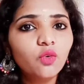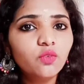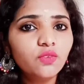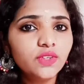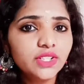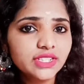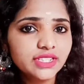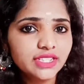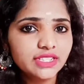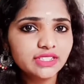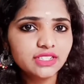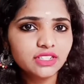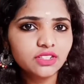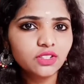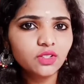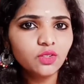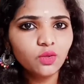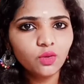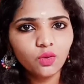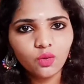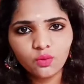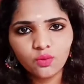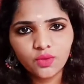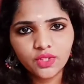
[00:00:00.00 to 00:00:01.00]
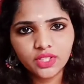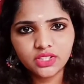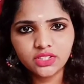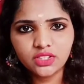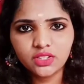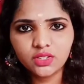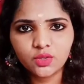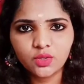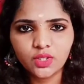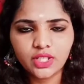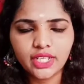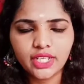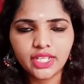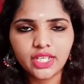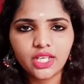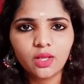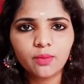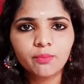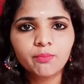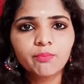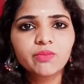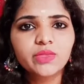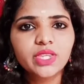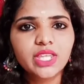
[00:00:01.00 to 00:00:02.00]
ஒவ்வொரு சீசனுக்கும் ஒவ்வொரு இது இருக்கும்
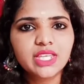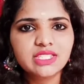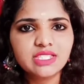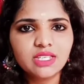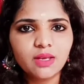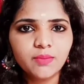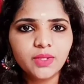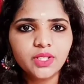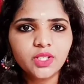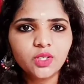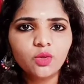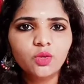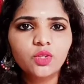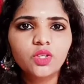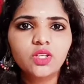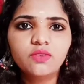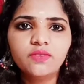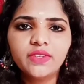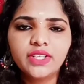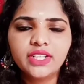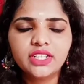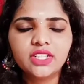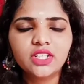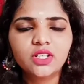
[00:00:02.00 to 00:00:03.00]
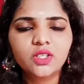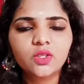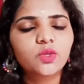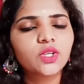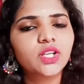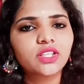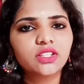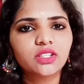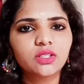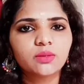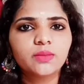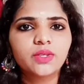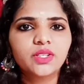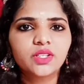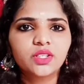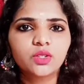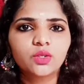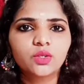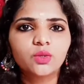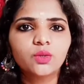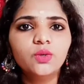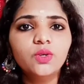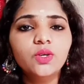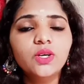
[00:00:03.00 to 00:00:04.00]
இல்லையா சம்மர் கொண்டு வின்டர் கொண்டு அந்த
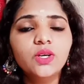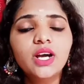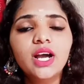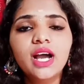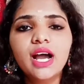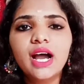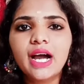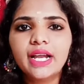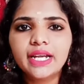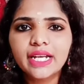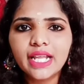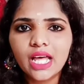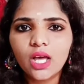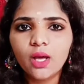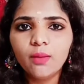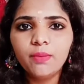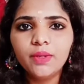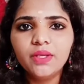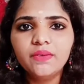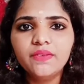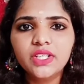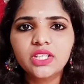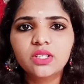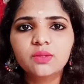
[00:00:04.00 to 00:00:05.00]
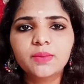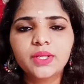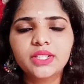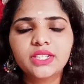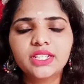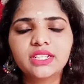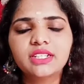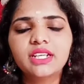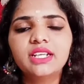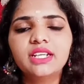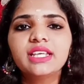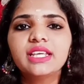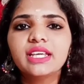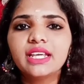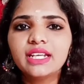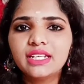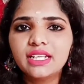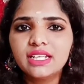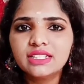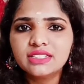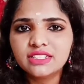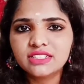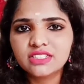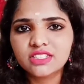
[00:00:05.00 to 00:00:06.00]
மாதிரி இருக்கும் ஆனால் ஆப்பிள் வினிகர் பார்த்தீங்கன்னா நீங்கள்
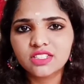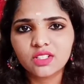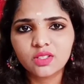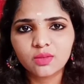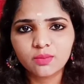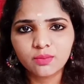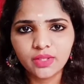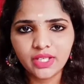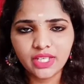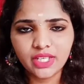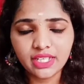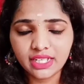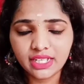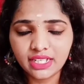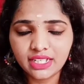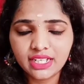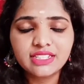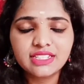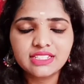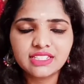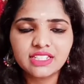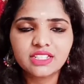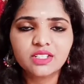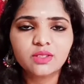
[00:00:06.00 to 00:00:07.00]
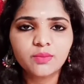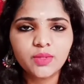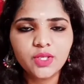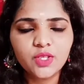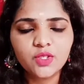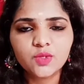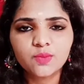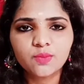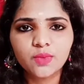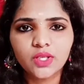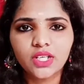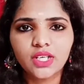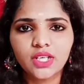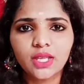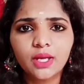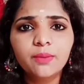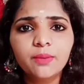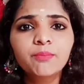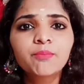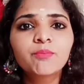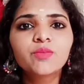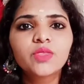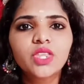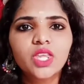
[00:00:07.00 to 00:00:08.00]
எல்லா சீசனுக்குமே எல்லா சீசனுக்குமே யூஸ்
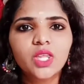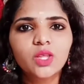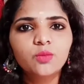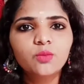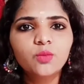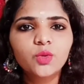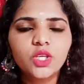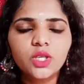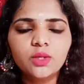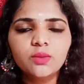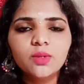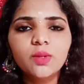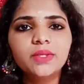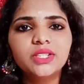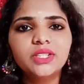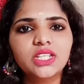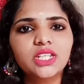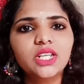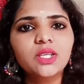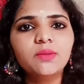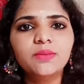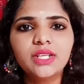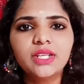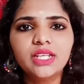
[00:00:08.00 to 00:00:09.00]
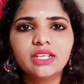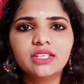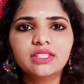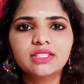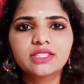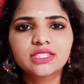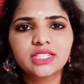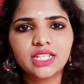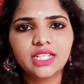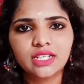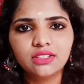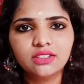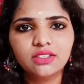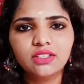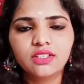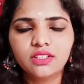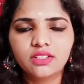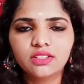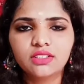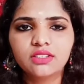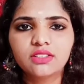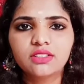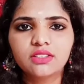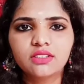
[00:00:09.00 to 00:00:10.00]
பண்ணலாம் முக்கியமாக பார்த்தீங்கன்னா இப்போ நீங்கள் சன்
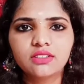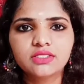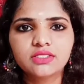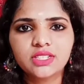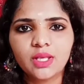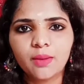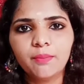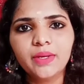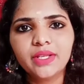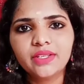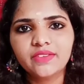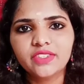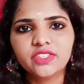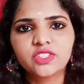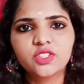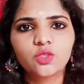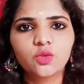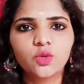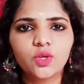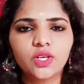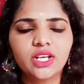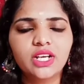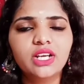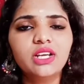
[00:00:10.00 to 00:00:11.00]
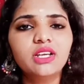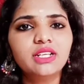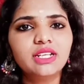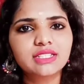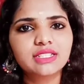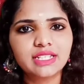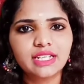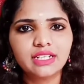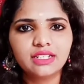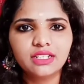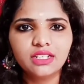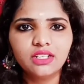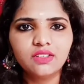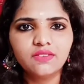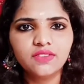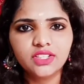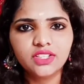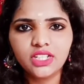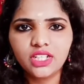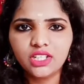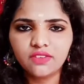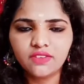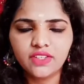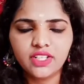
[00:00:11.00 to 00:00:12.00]
சம்மர்னு வச்சுக்கோங்க இல்லை சன்னில்
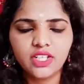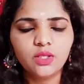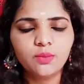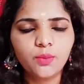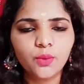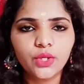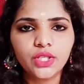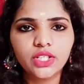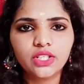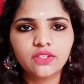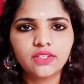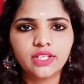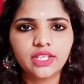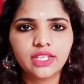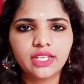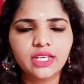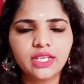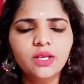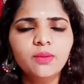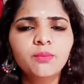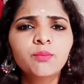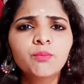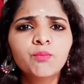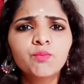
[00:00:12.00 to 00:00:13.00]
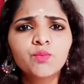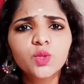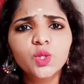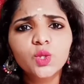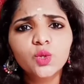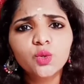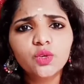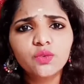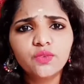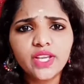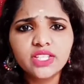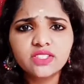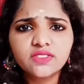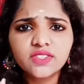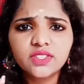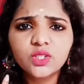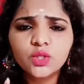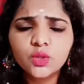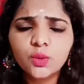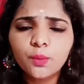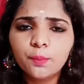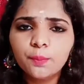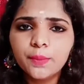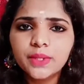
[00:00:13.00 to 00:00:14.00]
வந்து நீங்கள் வெளியில் போயிட்டு வரீங்க உங்கள் ஃபேஸ்
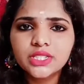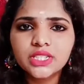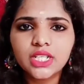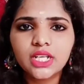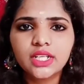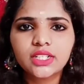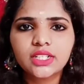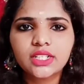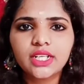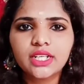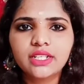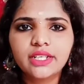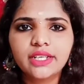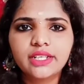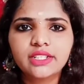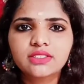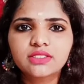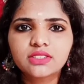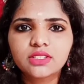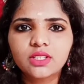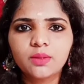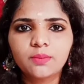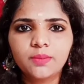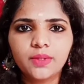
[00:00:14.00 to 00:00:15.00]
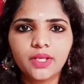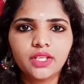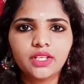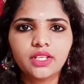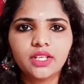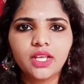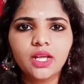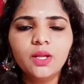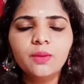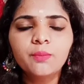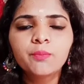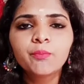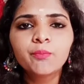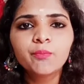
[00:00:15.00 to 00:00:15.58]
வந்து ரொம்ப சன்டான் ஆயிடுச்சு அப்படின்னா